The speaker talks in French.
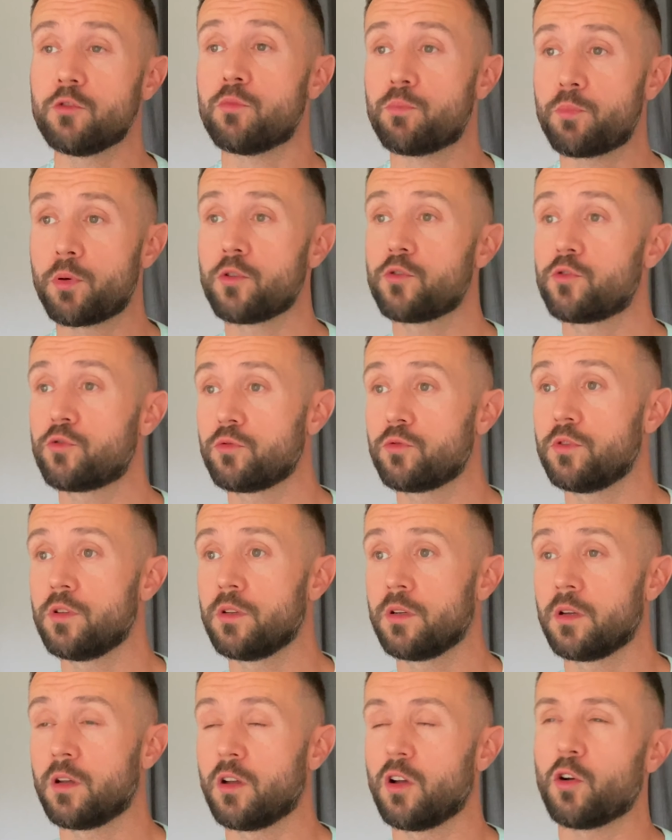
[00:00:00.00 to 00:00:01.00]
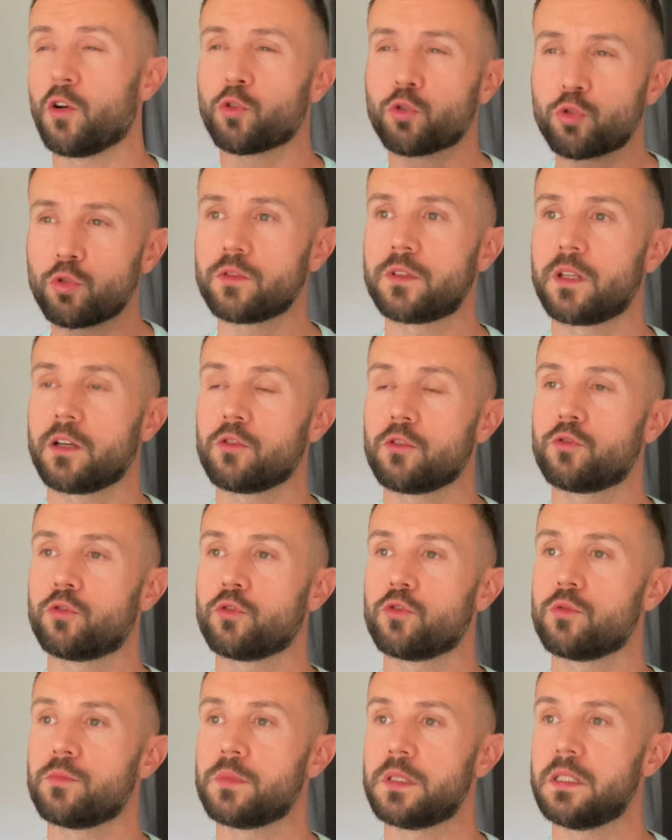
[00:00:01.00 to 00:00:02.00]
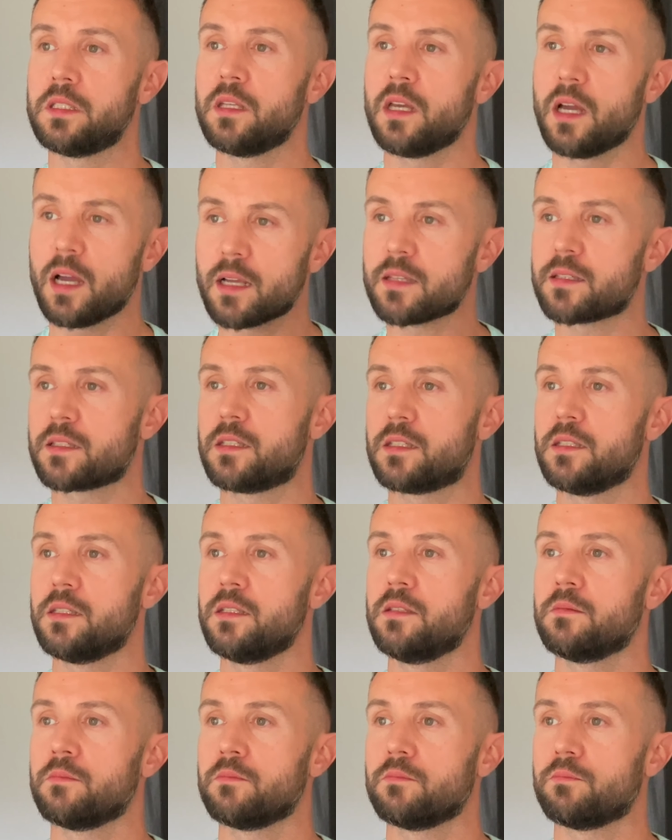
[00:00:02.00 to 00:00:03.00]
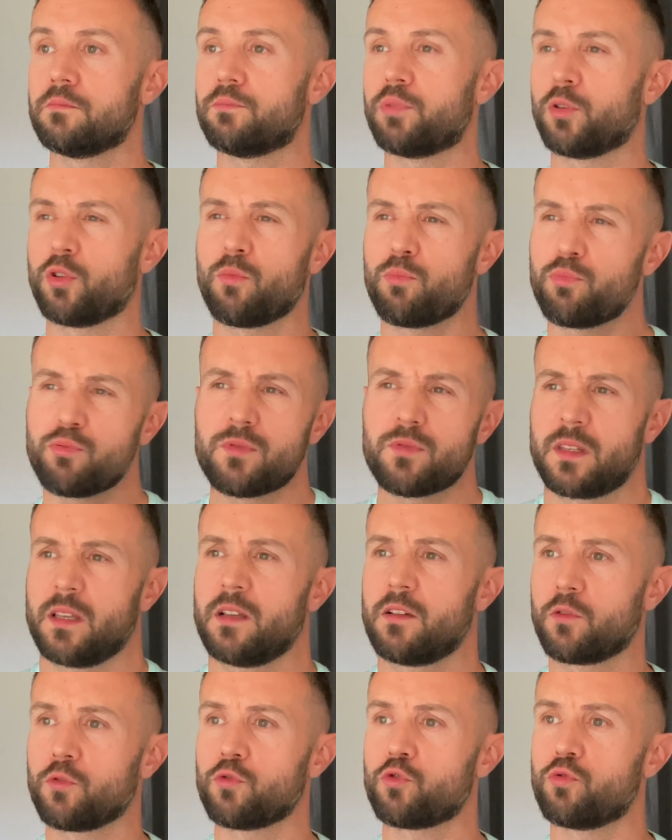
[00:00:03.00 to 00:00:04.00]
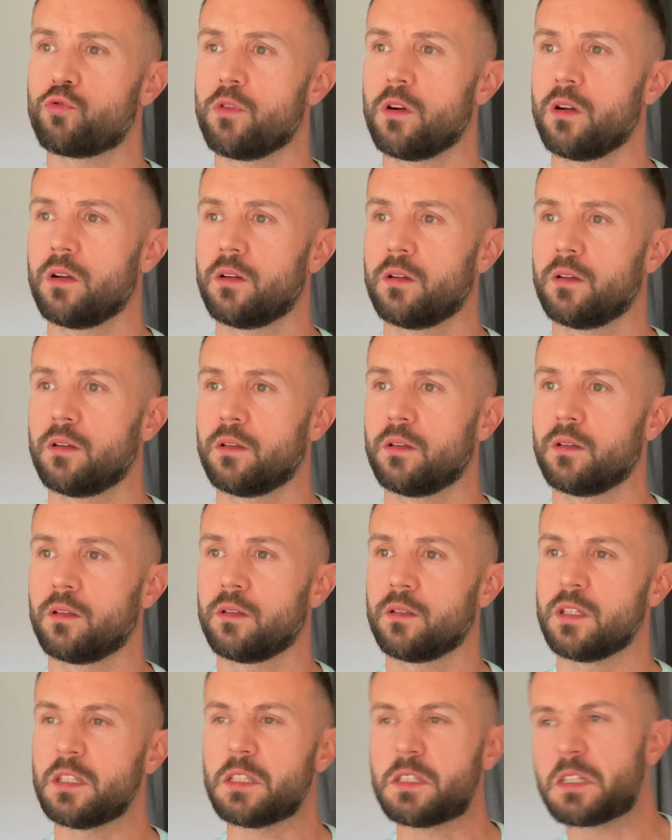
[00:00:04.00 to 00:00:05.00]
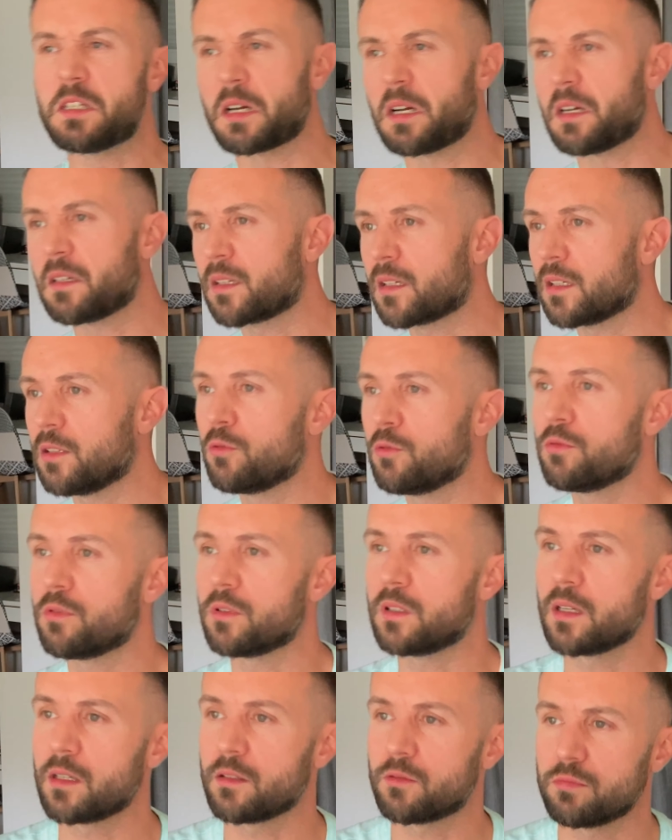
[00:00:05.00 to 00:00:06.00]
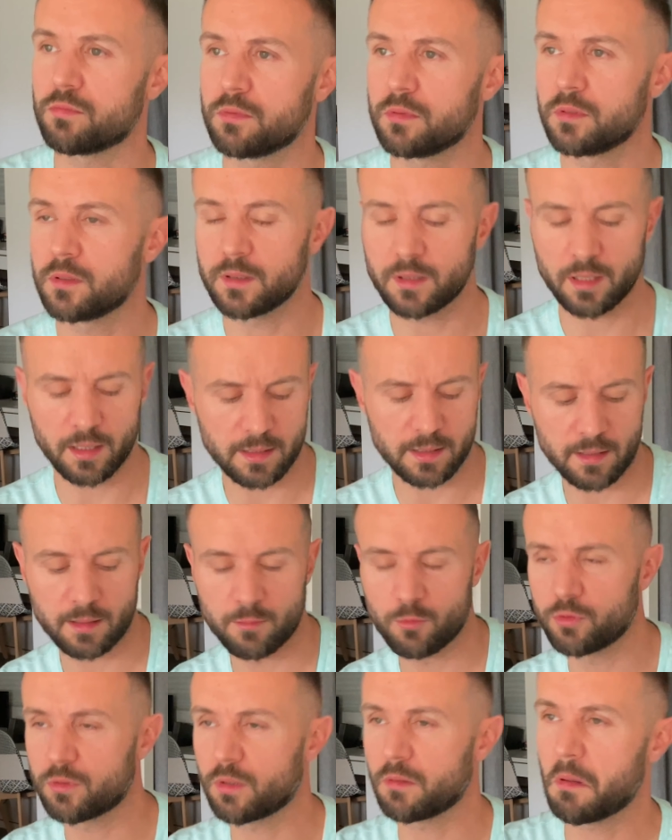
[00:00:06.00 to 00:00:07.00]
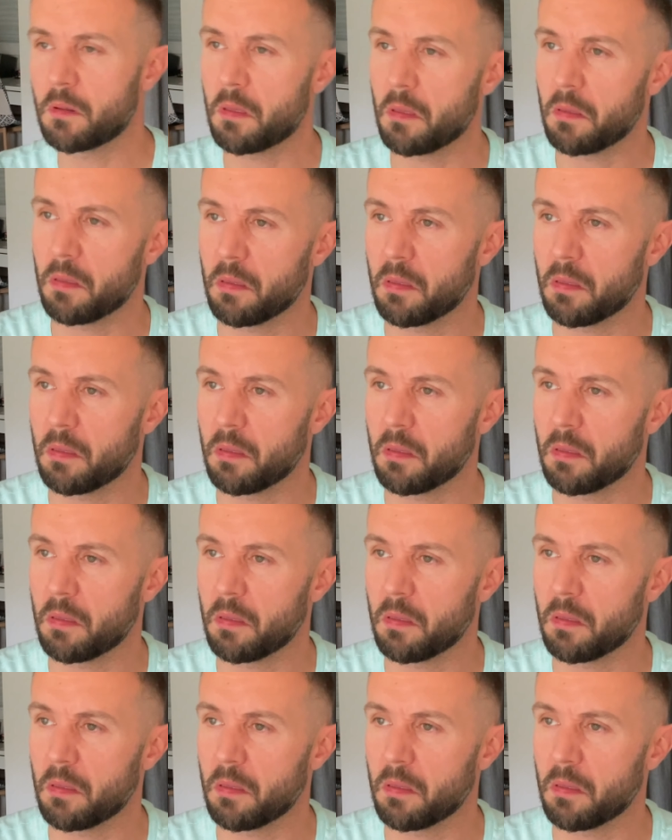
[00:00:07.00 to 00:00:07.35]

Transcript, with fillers: pôle Sud en totale autonomie à ski pendant plus de 50 jours. Il tire un traîneau, le gars, et tout. Avec sa montre. Euh,